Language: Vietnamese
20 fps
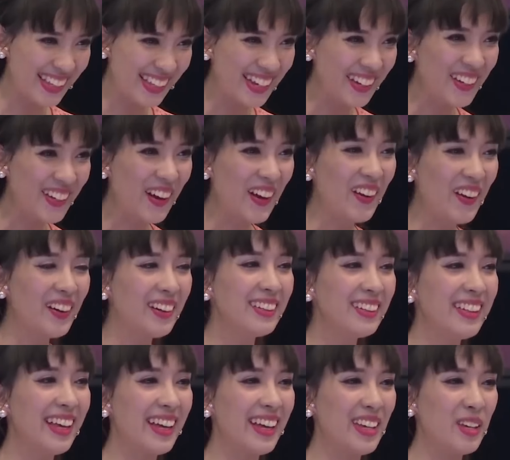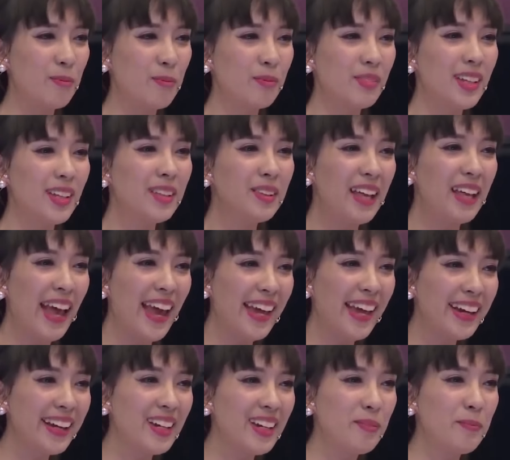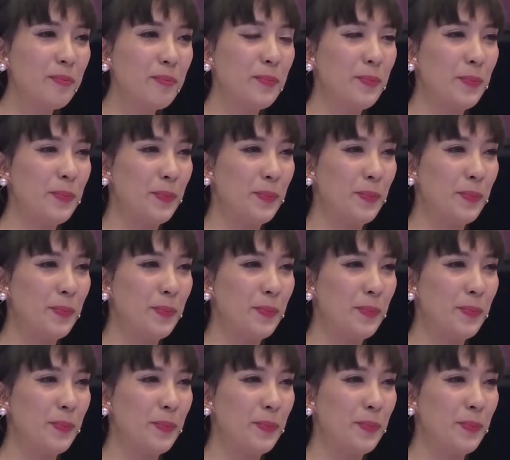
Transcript: dạ có dạ em thích hát lắm